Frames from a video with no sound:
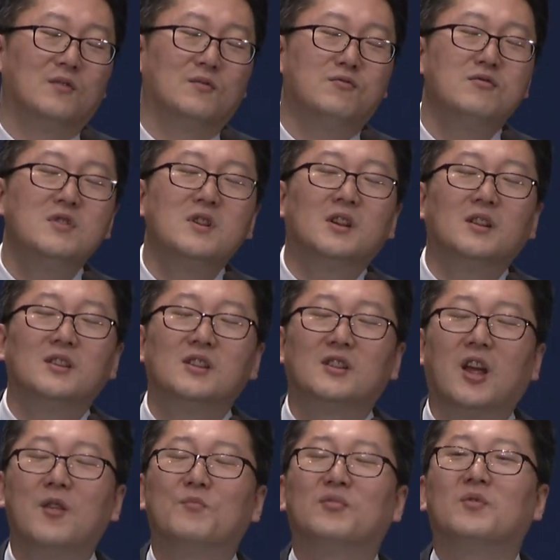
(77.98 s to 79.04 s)
훈련이
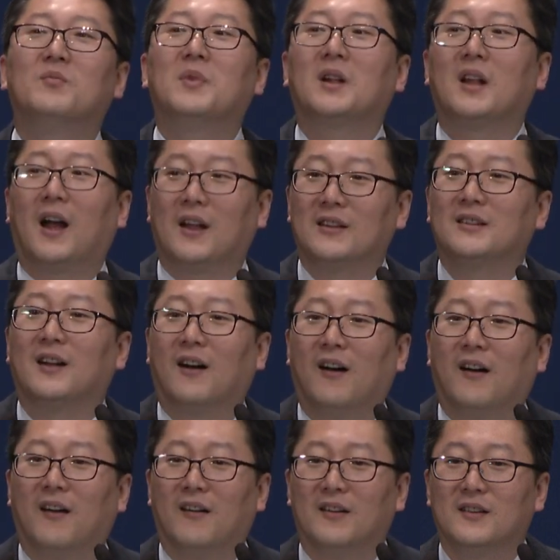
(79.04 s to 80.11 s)
될 뿐만
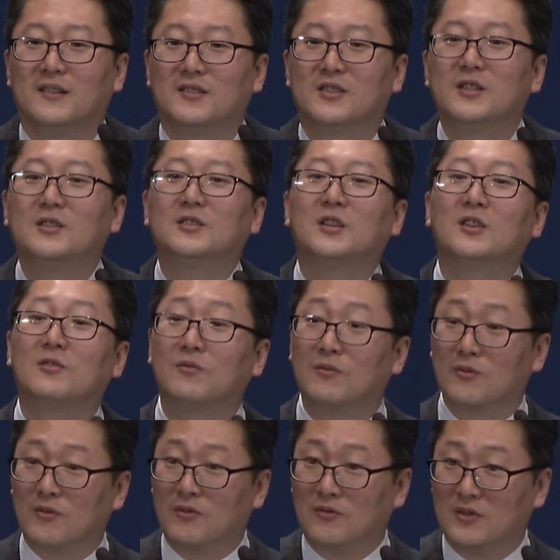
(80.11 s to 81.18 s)
아니라
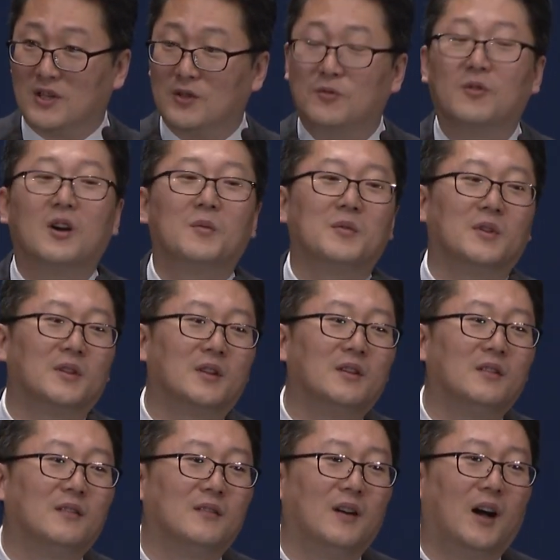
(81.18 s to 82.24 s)
실제적으로
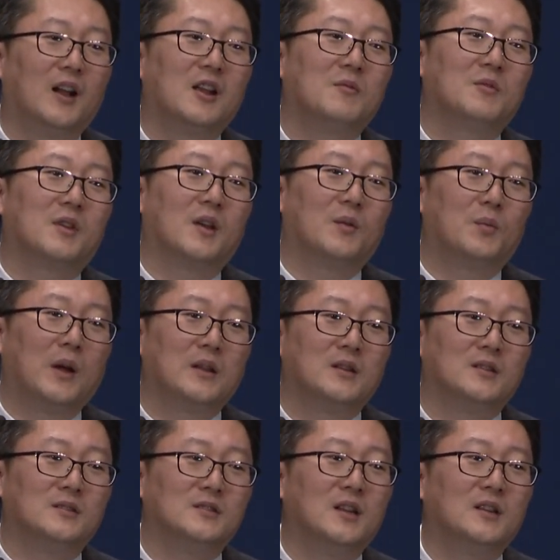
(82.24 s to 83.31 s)
기도하면서 하나님께
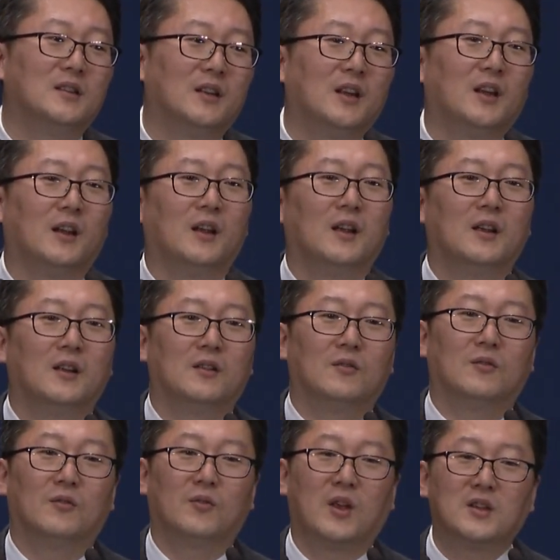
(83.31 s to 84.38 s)
받는 은혜들이
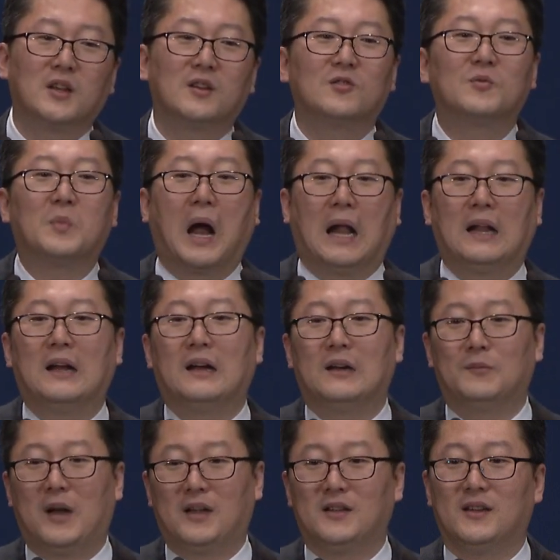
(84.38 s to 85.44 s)
어, 굉장히 좀
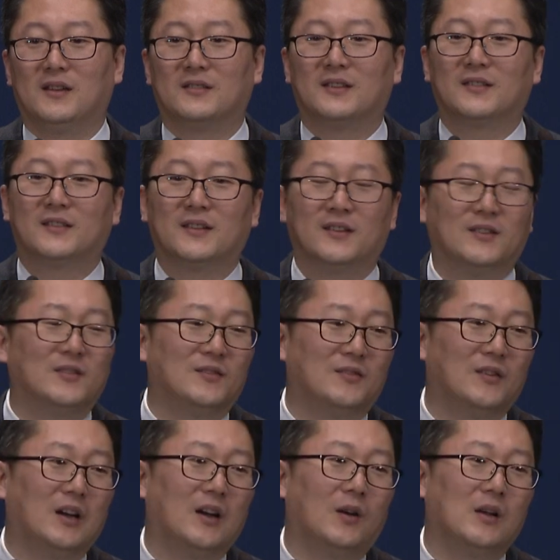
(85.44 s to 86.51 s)
많아, 많이 있었어요.
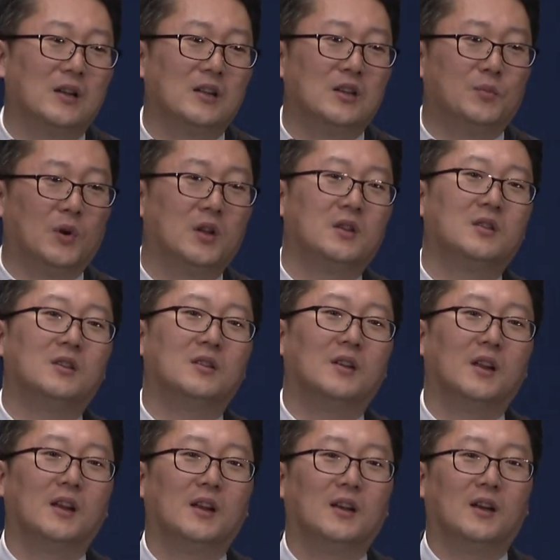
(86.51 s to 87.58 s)
어, 이번
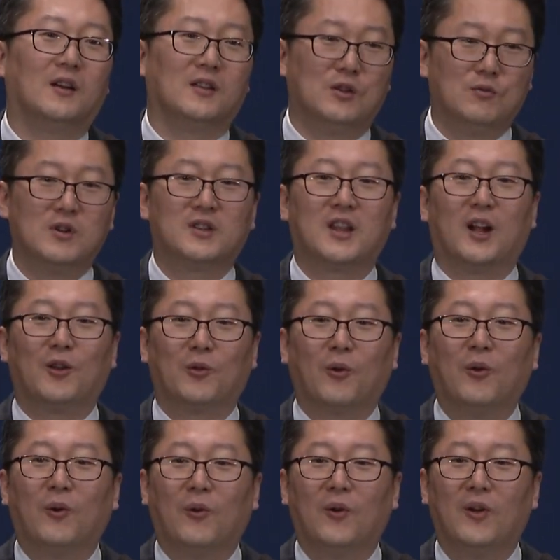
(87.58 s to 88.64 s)
2월 어,
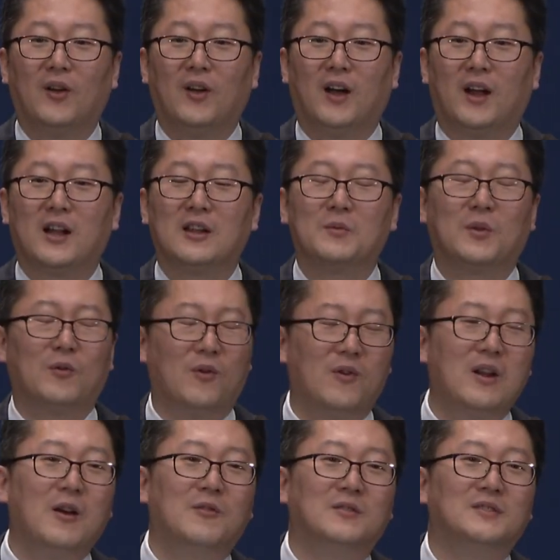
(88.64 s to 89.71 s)
달도 하나님의
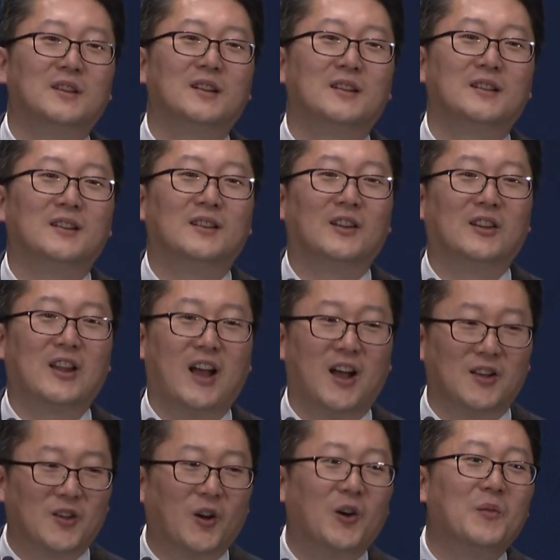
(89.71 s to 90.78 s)
놀라운 은혜를
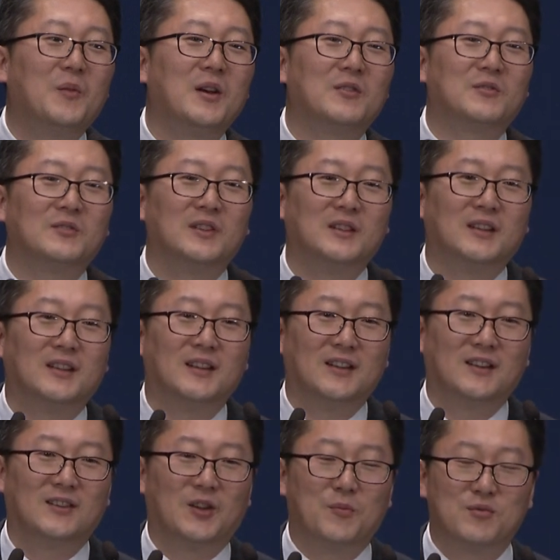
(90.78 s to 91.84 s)
다 경험할 수 있는
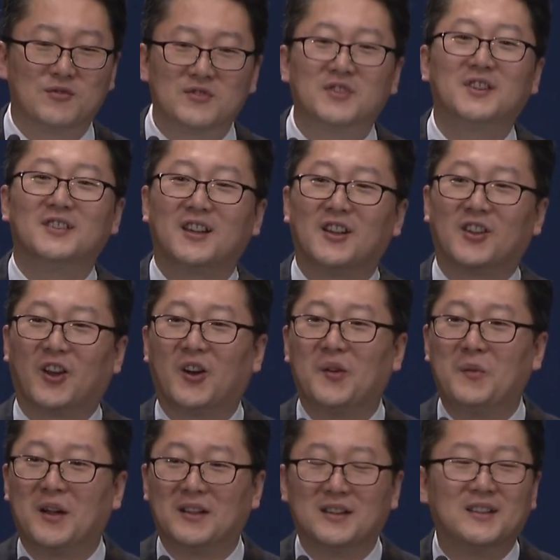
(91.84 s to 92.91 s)
더 풍성한 은혜를
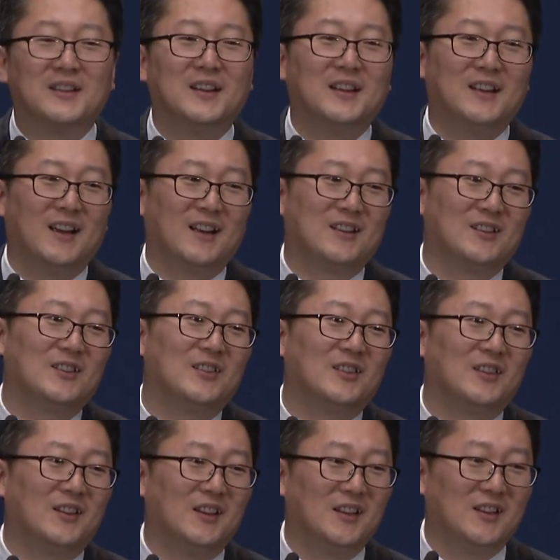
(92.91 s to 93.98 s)
경험하는
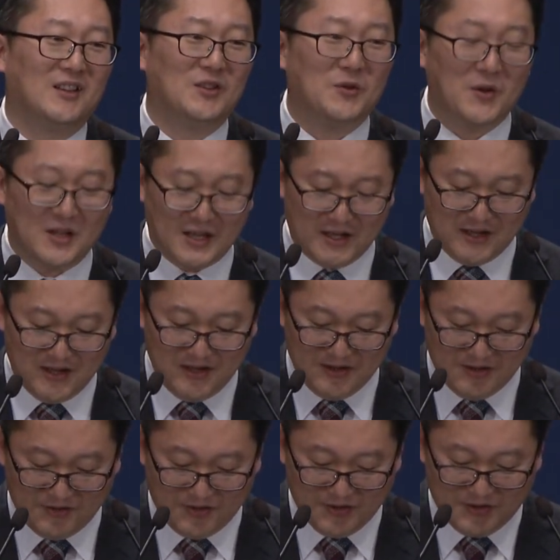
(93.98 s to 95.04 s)
그런 기도의
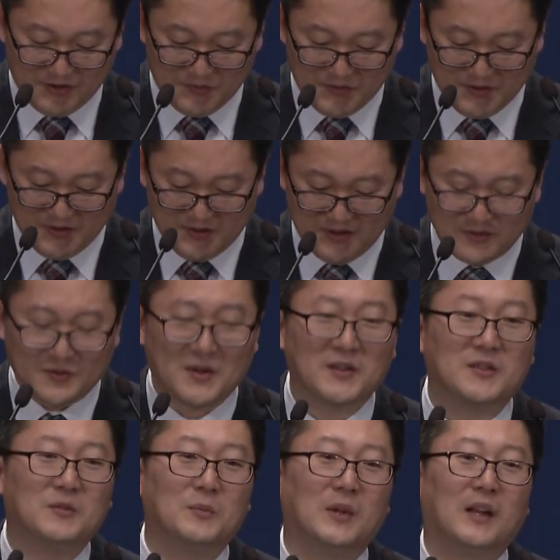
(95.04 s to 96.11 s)
달이 되었으면
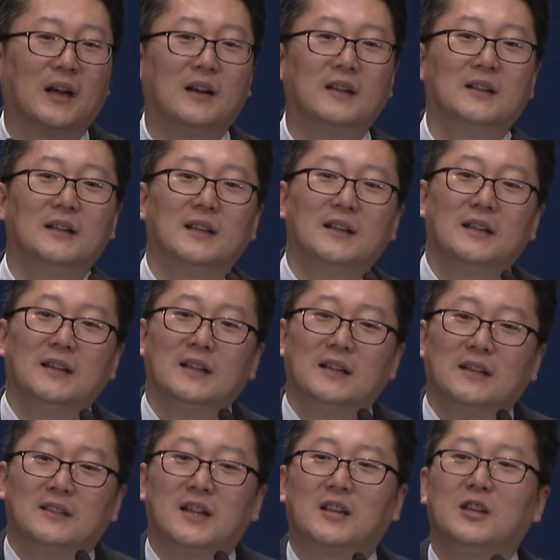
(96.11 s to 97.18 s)
좋겠습니다.
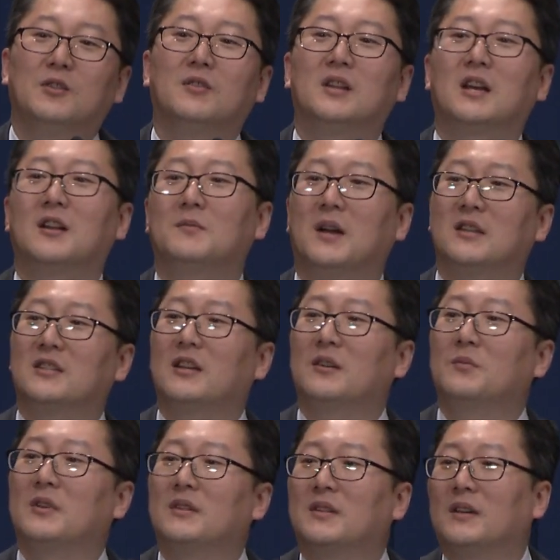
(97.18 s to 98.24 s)
근데 기도의 달을
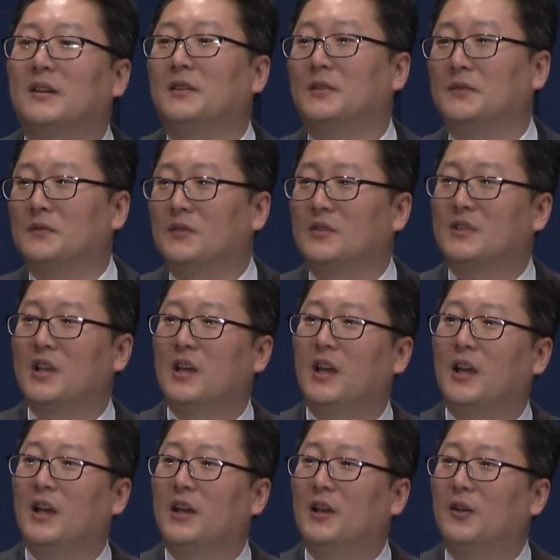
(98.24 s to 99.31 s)
맞이하면서
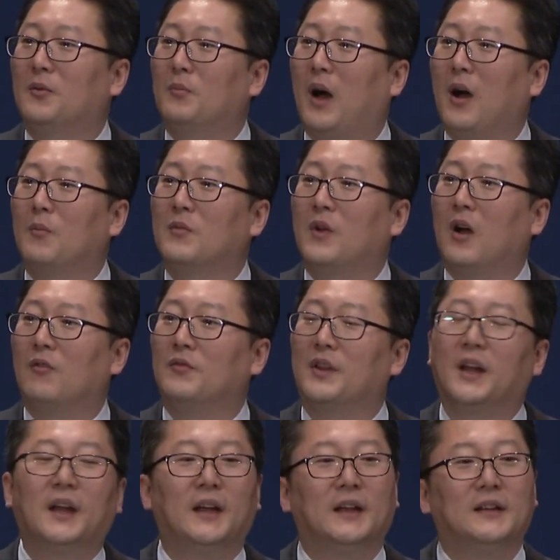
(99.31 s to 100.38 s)
제 마음
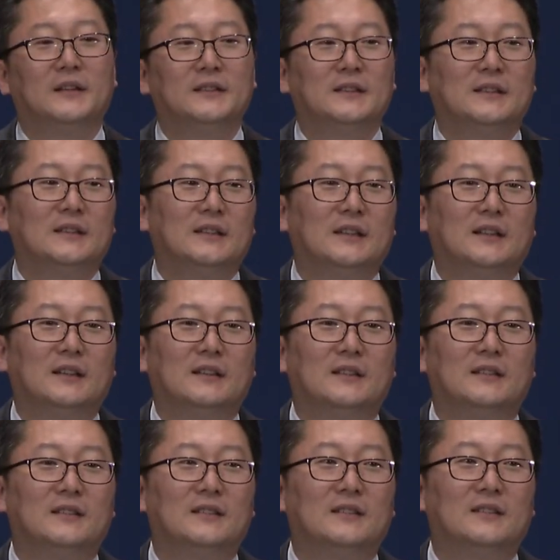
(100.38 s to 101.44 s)
가운데
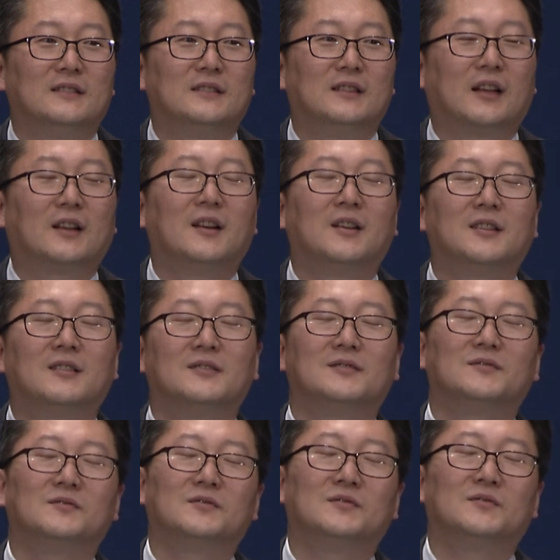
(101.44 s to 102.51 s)

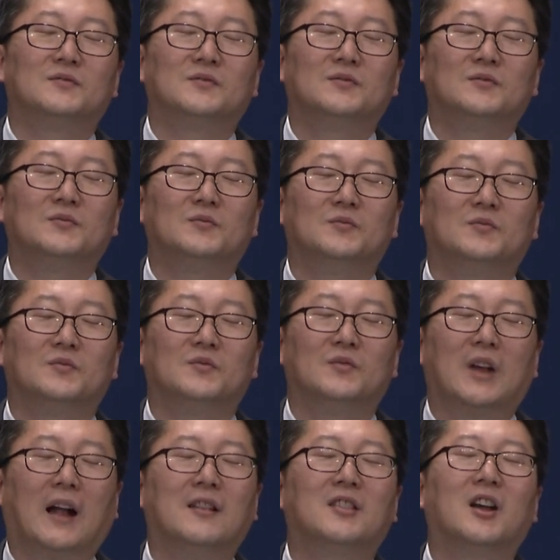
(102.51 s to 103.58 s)
약간 음,
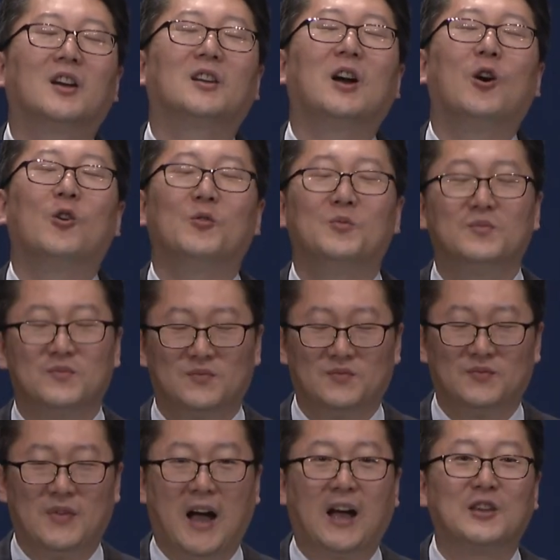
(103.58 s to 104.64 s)
안타까움,
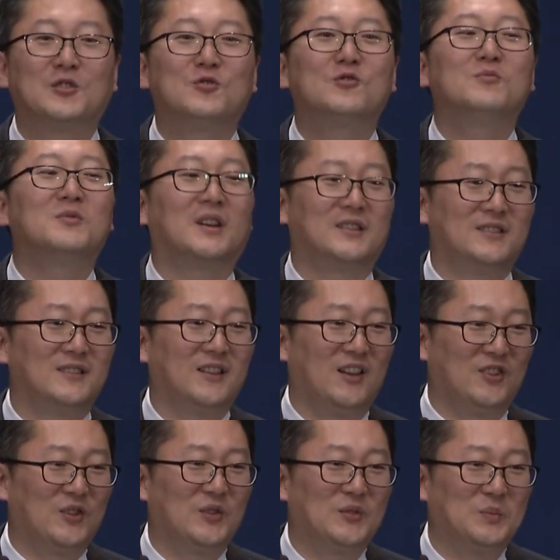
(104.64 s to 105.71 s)
아쉬움 같은 게
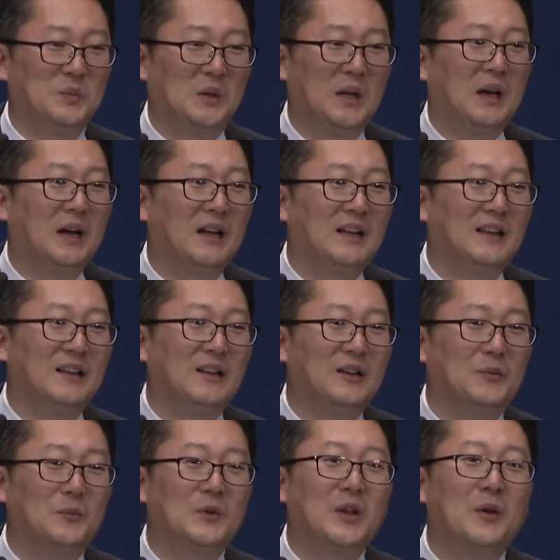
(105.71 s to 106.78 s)
있었습니다.
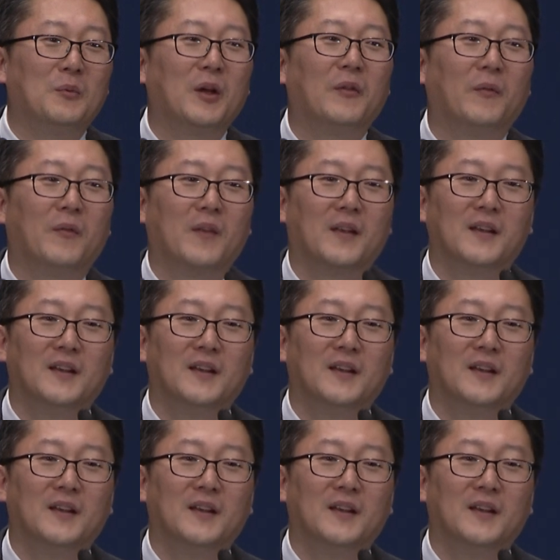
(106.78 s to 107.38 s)
예, 뭐냐면